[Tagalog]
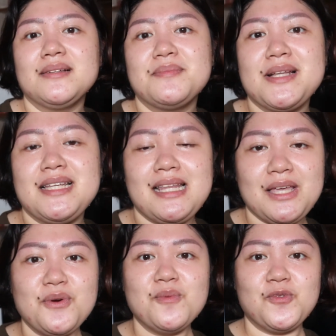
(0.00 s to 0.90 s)

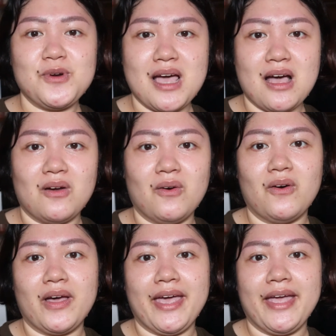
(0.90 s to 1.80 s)
maliligo muna
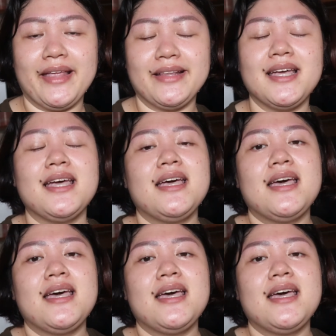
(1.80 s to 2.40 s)
ako and